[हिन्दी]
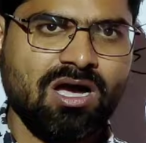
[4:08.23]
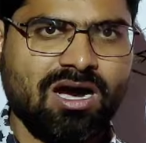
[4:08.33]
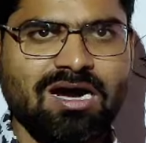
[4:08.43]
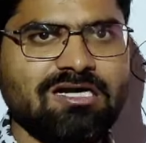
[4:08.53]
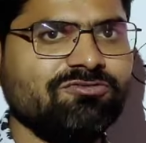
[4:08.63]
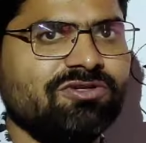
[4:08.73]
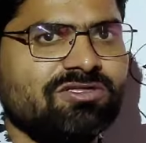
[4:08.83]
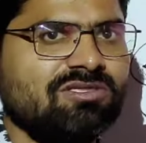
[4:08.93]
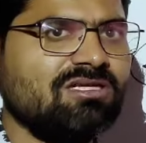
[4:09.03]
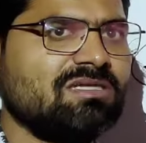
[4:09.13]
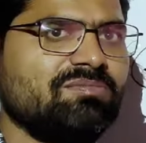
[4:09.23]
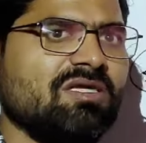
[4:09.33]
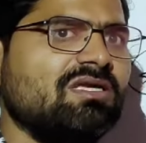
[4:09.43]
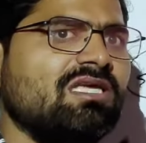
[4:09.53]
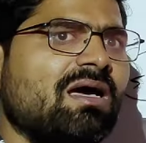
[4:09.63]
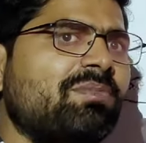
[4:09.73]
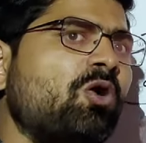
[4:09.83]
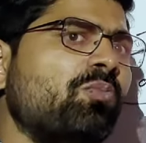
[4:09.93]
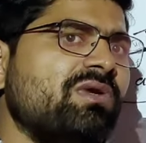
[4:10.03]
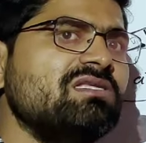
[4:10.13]
आठ वर्ष तक जब तक कि आपका
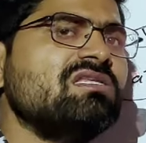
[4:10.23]
उपनयन